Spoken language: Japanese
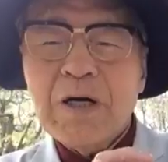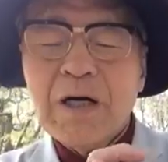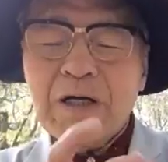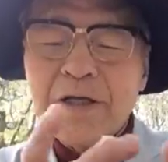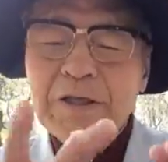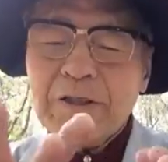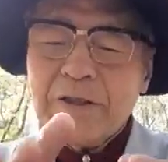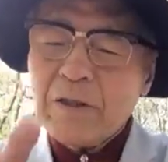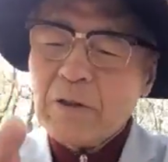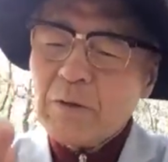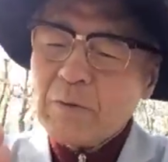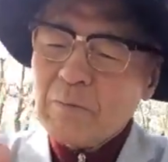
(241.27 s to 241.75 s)
か
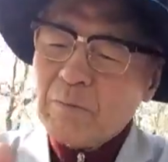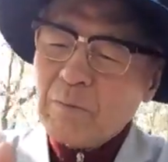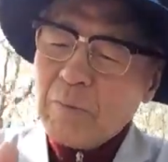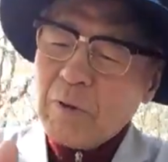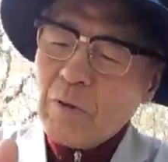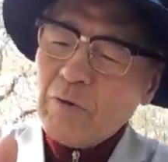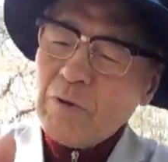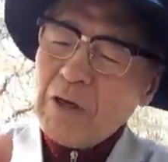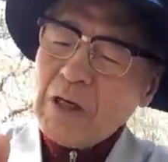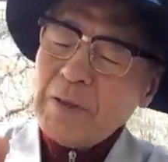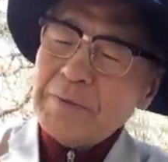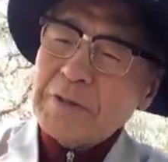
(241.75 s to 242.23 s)
けて、
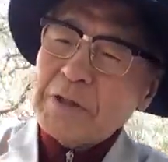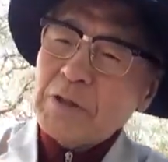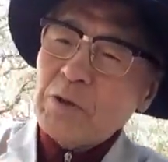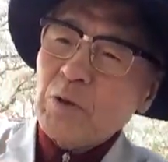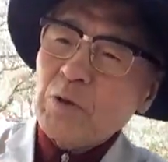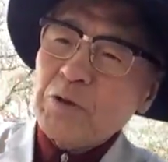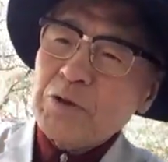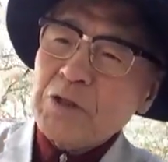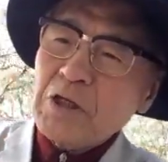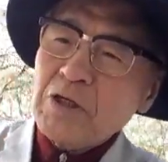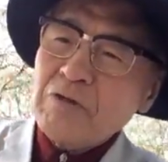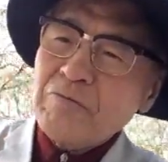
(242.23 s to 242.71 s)
まあ、親指で
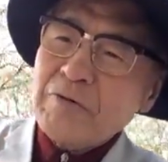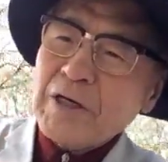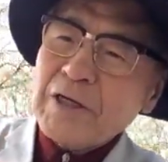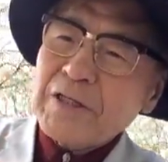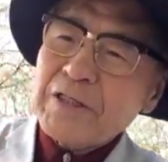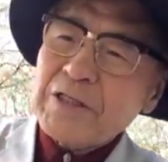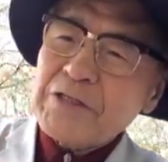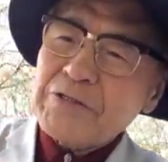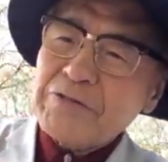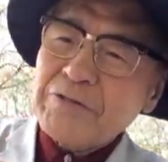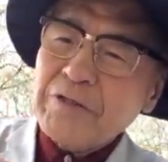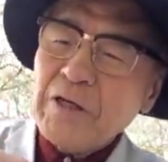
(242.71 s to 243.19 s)
取ってるわ
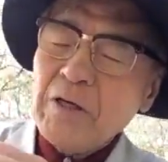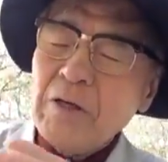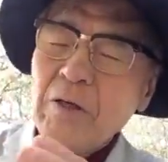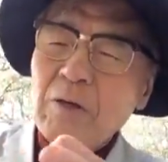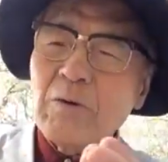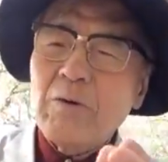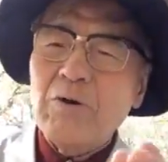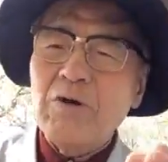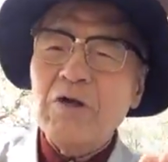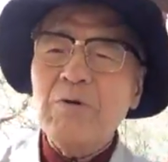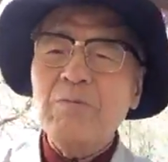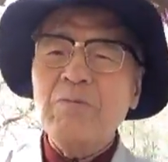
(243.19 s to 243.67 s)
けですね。
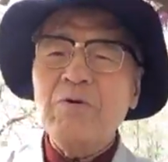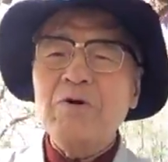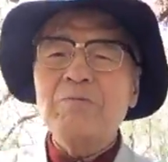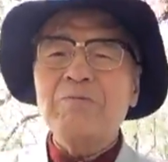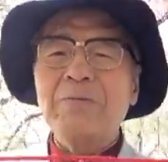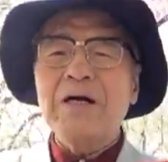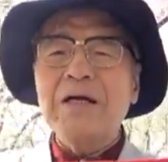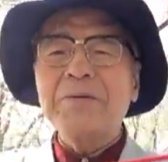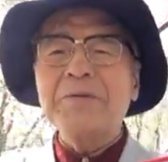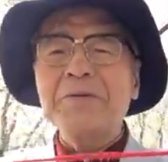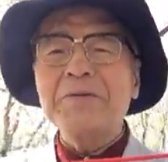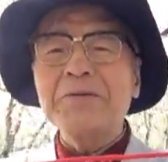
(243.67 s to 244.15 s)
これも
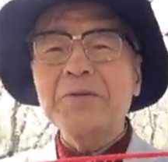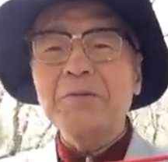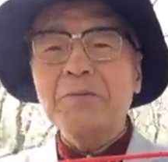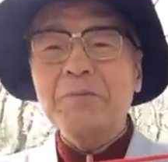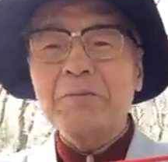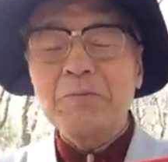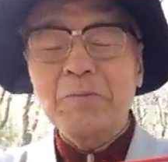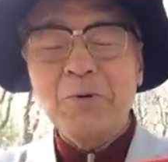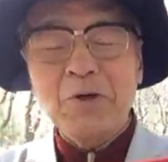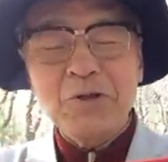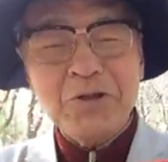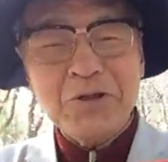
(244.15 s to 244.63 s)
巻き
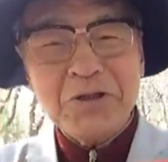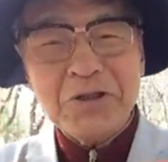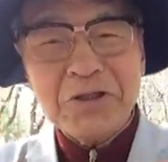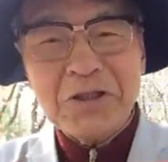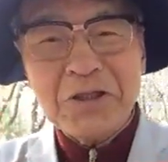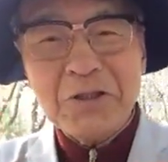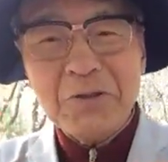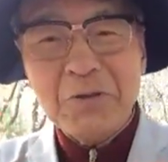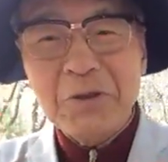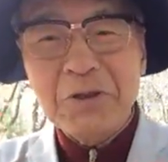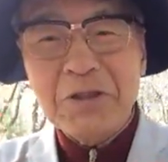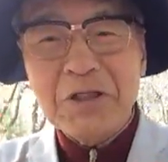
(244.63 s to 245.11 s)
戻し
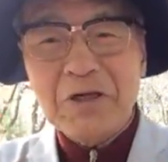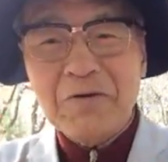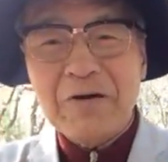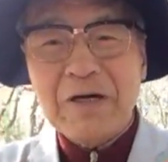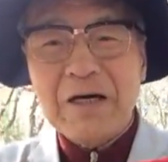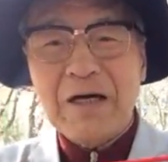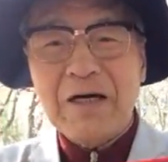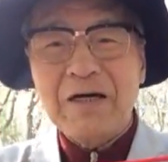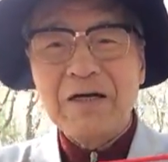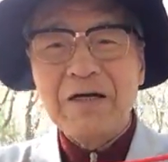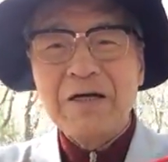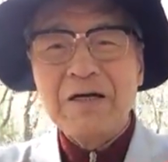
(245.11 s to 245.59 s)
において
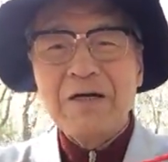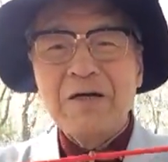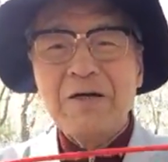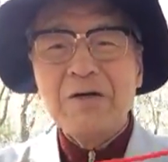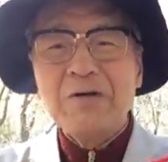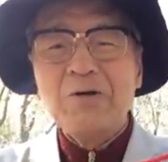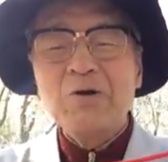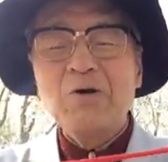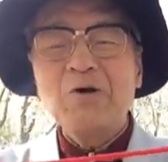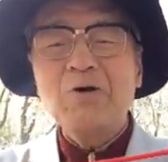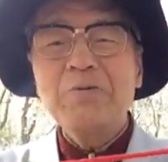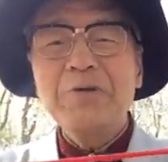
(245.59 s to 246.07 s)
は
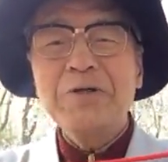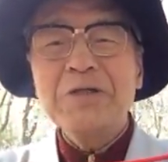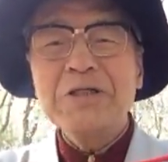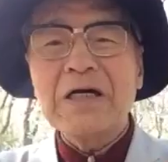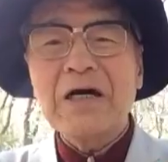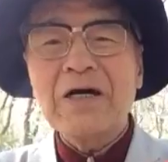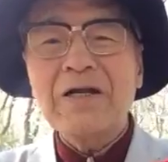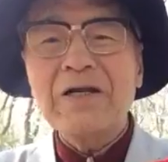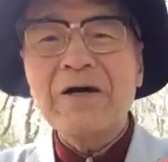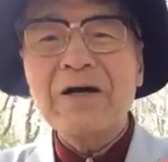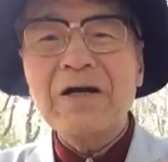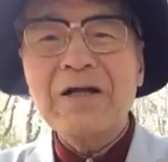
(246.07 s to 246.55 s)
表面
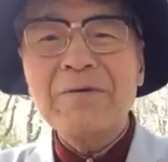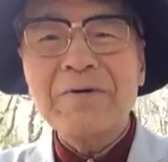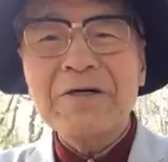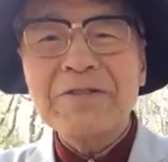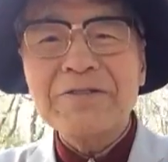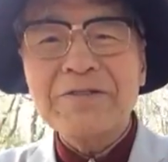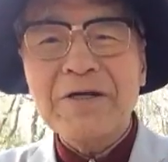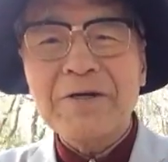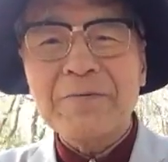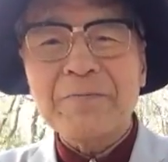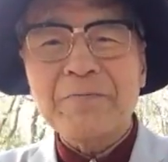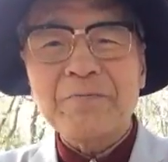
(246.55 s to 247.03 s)
に現れ
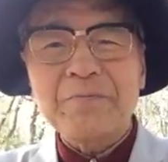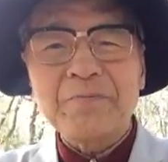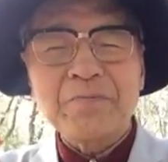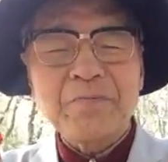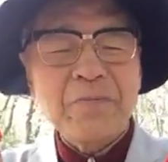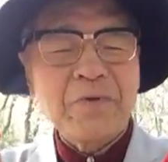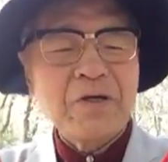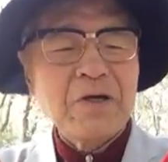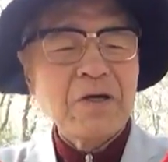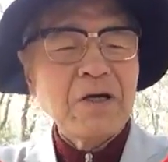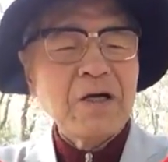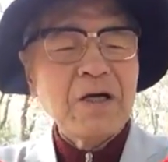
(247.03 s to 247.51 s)
ません。
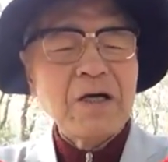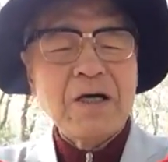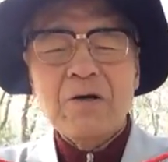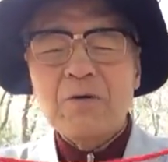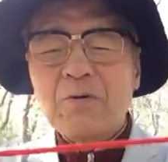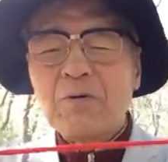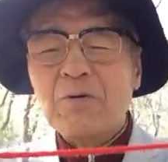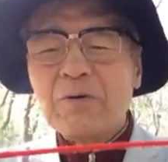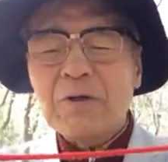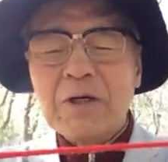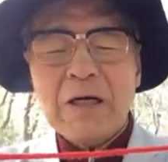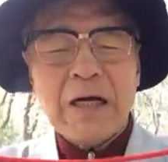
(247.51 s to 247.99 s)

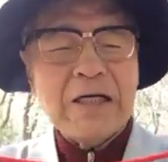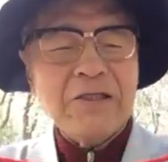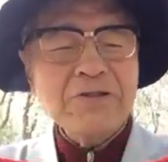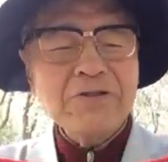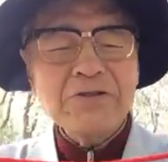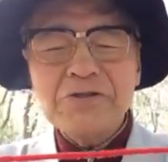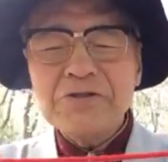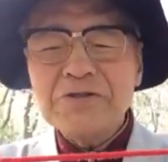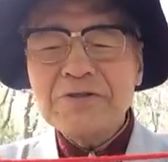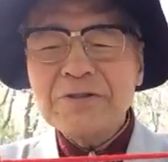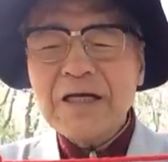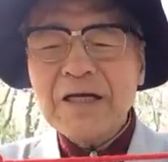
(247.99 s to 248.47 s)
この
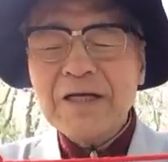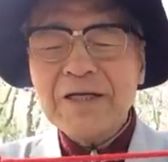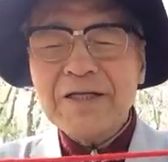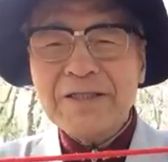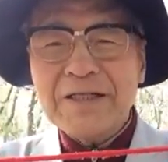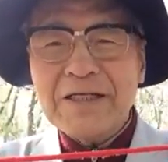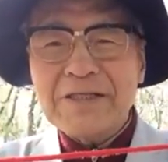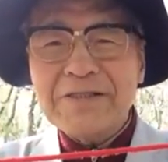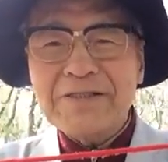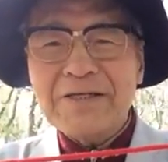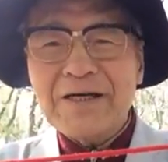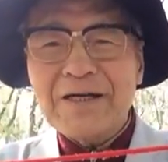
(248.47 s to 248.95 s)
外すだ
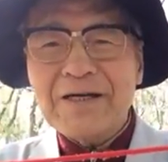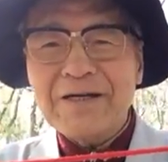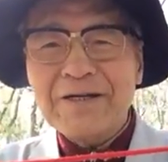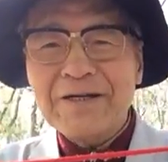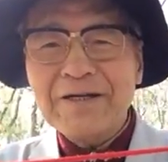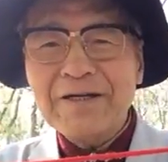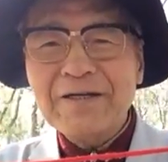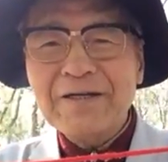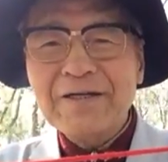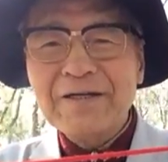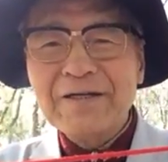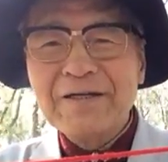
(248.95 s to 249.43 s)
けですから
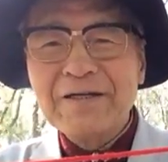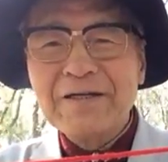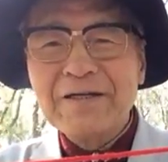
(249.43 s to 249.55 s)
ね。